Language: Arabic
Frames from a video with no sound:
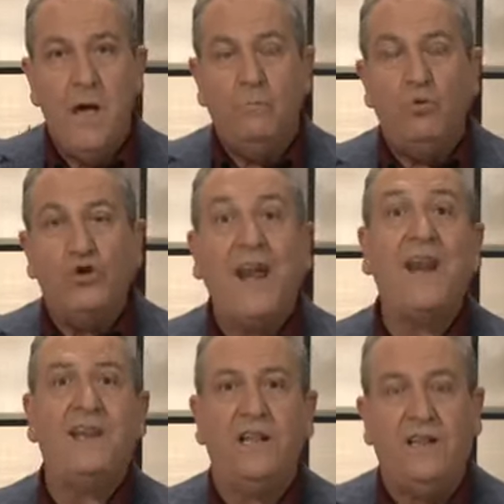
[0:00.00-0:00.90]

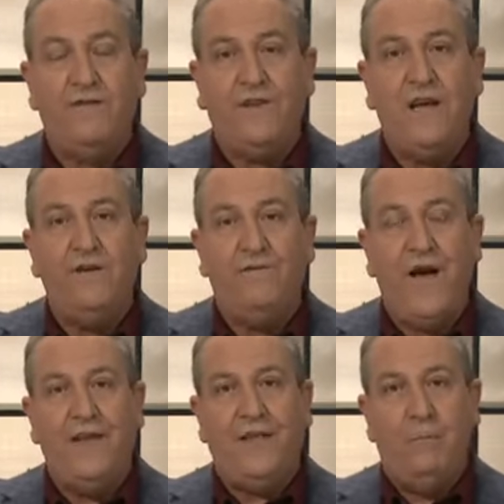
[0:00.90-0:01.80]
مجرد التفكير
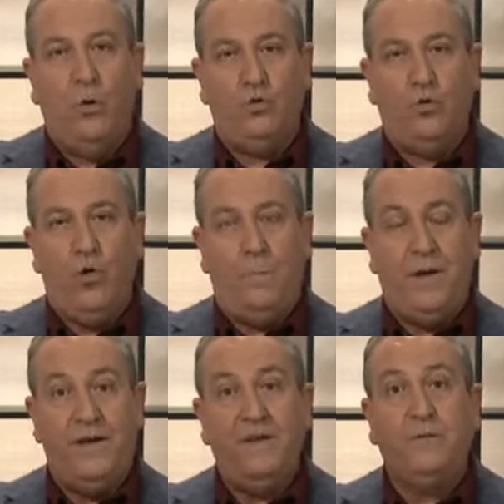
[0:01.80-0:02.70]
في هذا الموضوع
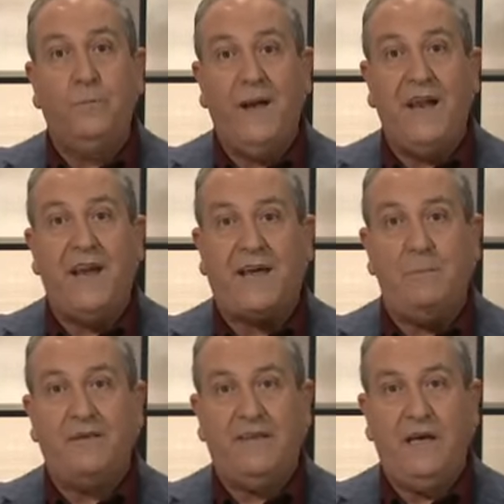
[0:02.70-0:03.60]
بالنسبة لنا
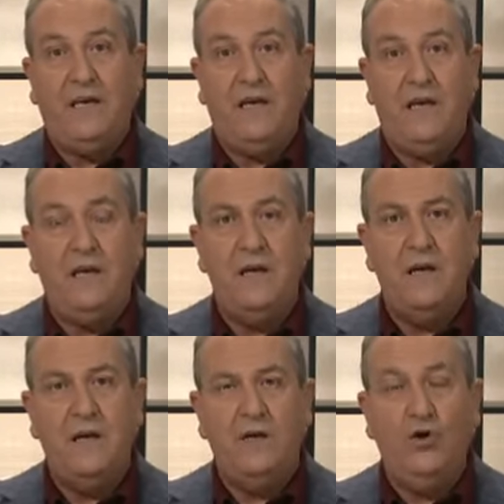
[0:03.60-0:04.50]
كمسيحيين
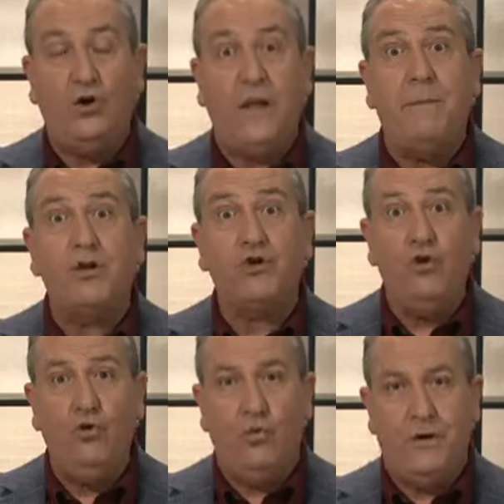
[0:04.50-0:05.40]
يعتبر
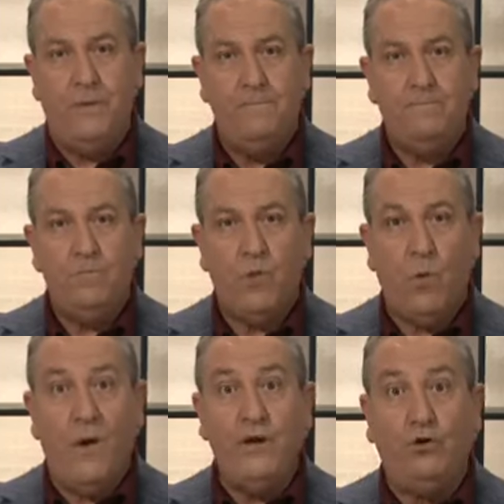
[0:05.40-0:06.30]
جحود
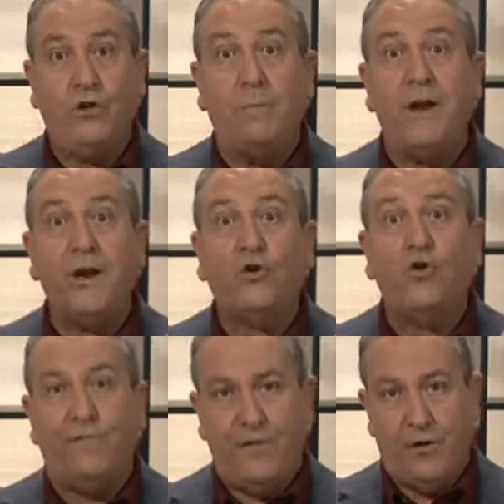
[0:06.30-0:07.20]
ويعتبر
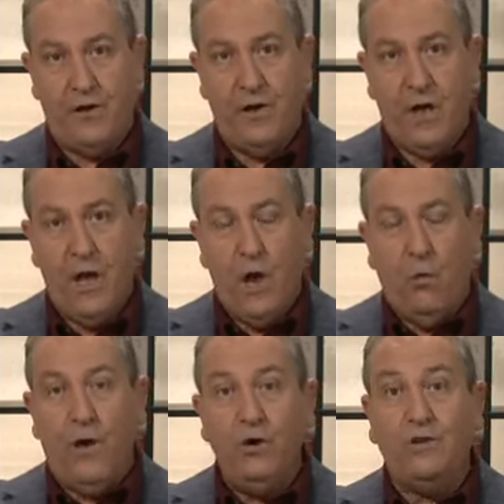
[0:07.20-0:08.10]
كفر
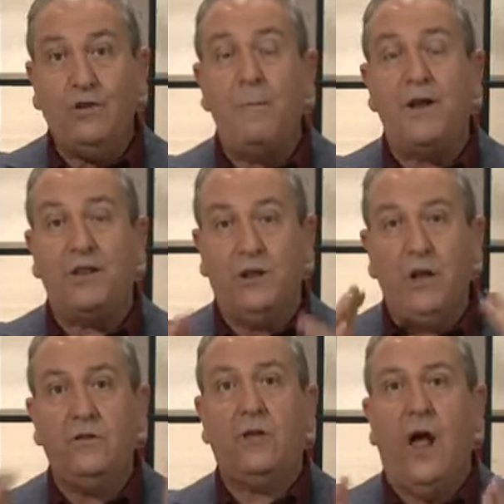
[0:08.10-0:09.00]
ويعتبر
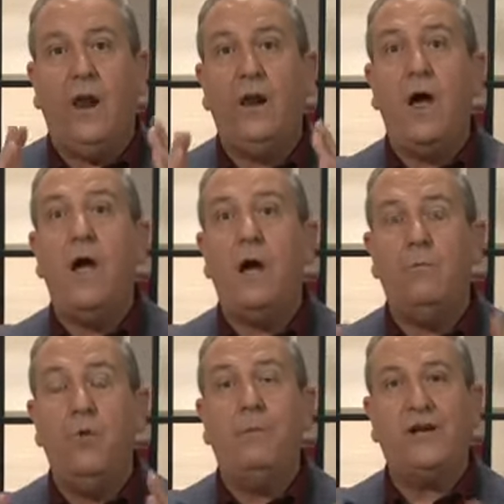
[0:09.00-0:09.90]
ضد الله
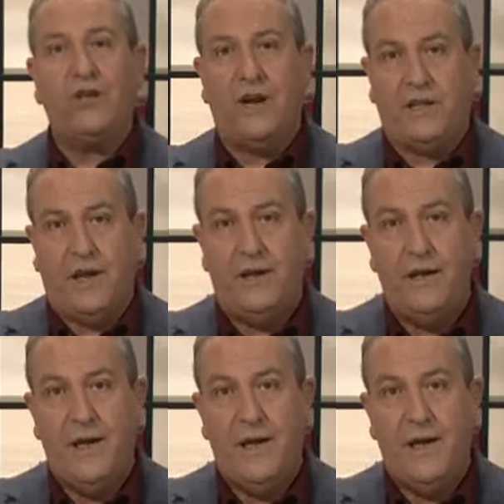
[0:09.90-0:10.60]
مباشرة